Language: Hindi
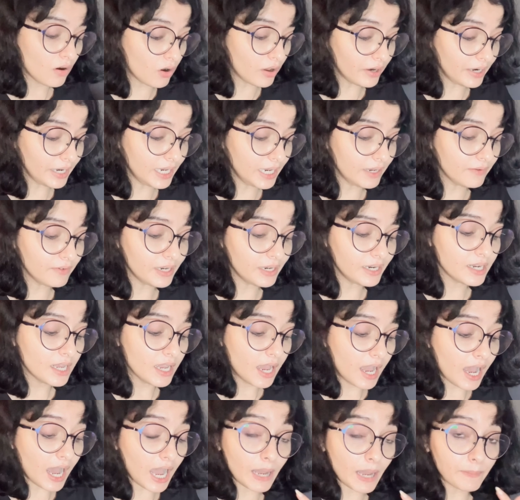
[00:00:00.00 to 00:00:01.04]
और इवन
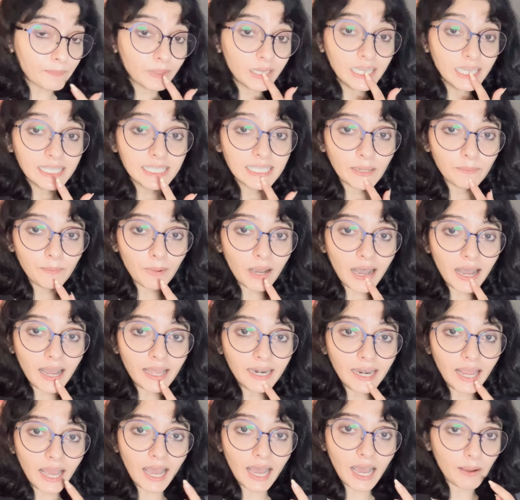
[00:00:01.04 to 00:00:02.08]
आपकी
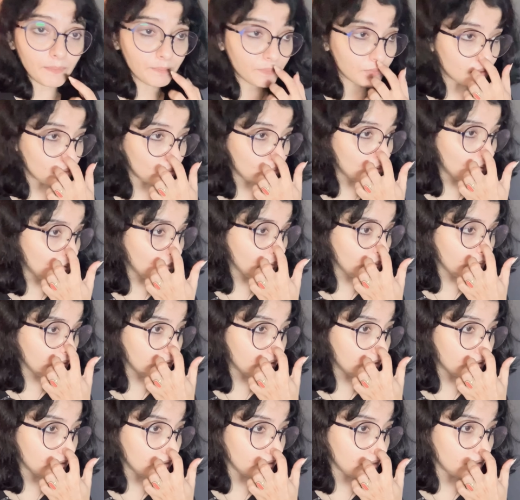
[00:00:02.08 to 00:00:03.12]
ज़बान आपको
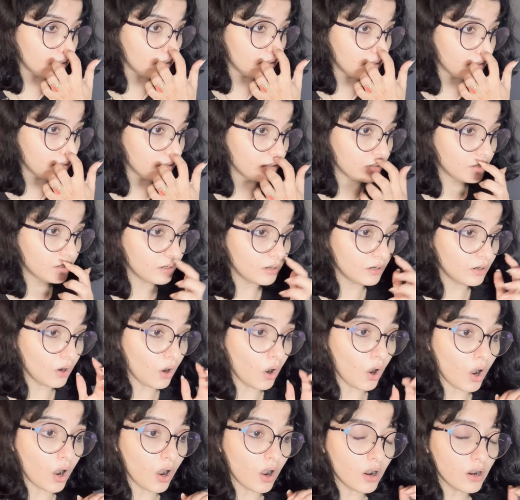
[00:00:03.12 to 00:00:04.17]
आ,
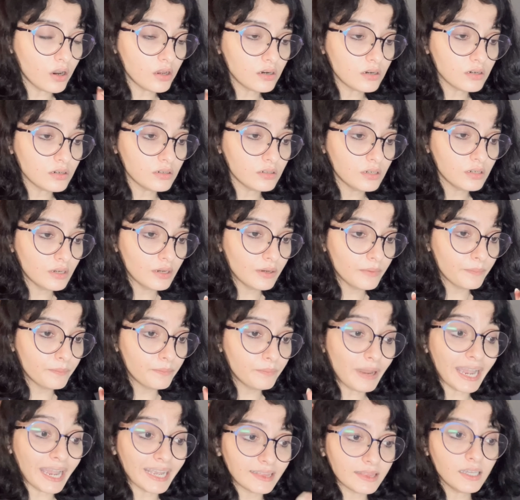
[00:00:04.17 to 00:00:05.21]
और
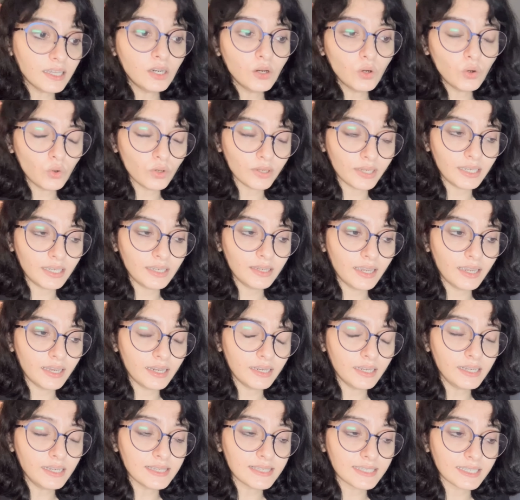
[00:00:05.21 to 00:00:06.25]
बेहतर होगी
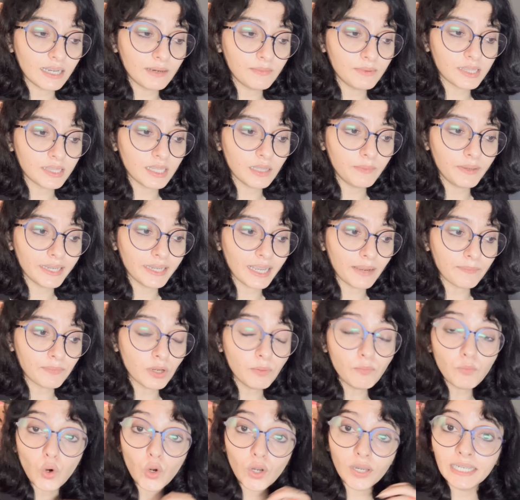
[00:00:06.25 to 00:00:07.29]
यानी इसका मतलब है कि आपके
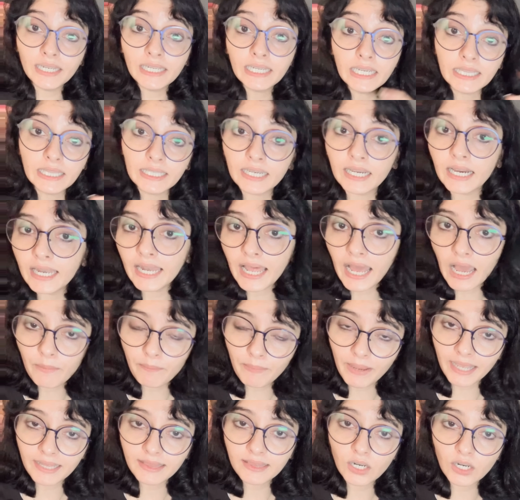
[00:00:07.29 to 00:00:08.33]
बोलने की कला
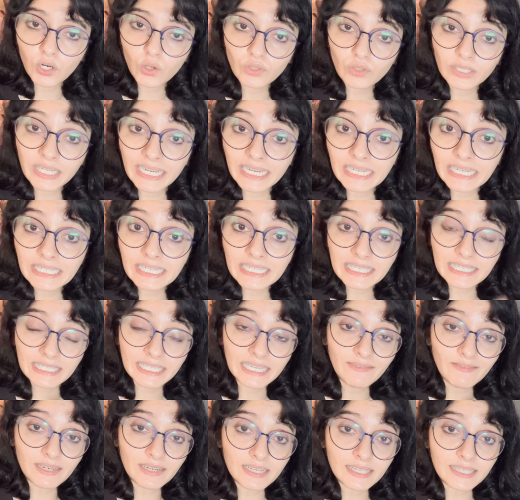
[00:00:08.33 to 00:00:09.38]
बेहतर हो जाएगी
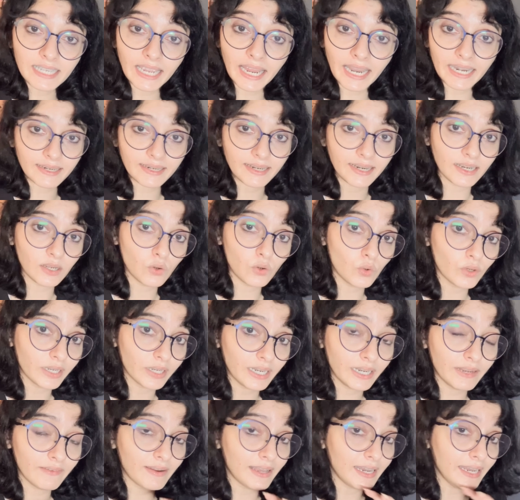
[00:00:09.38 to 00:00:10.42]
जिसकी वजह से अट्रैक्ट
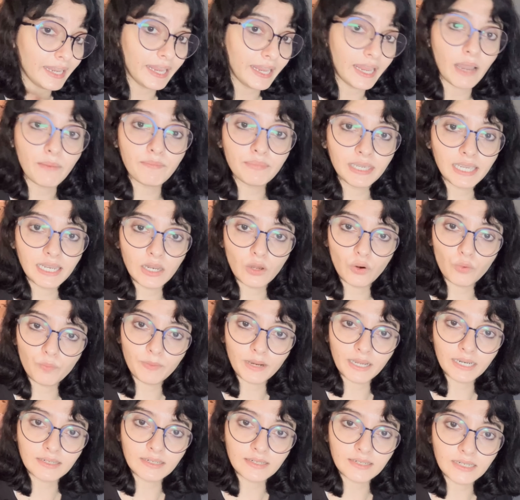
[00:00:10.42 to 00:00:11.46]
होने वाले हैं आपके लव
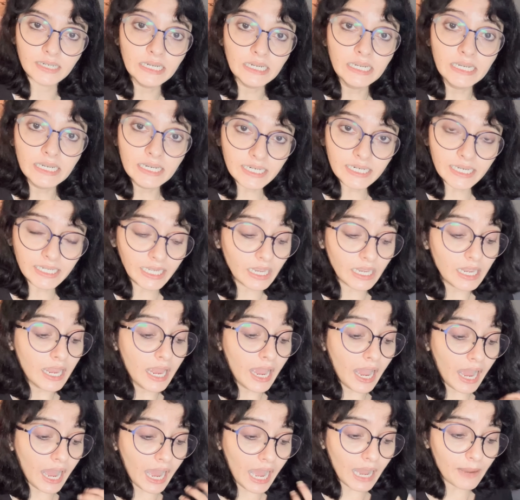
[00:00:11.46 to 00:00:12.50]
पार्टनर ठीक है
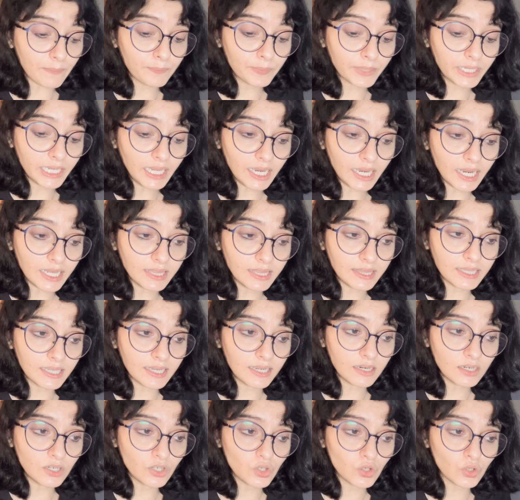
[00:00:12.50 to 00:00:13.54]
आपके
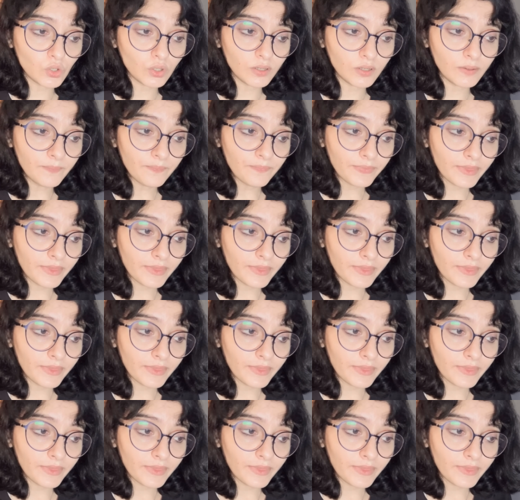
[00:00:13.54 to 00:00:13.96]
अंदर जो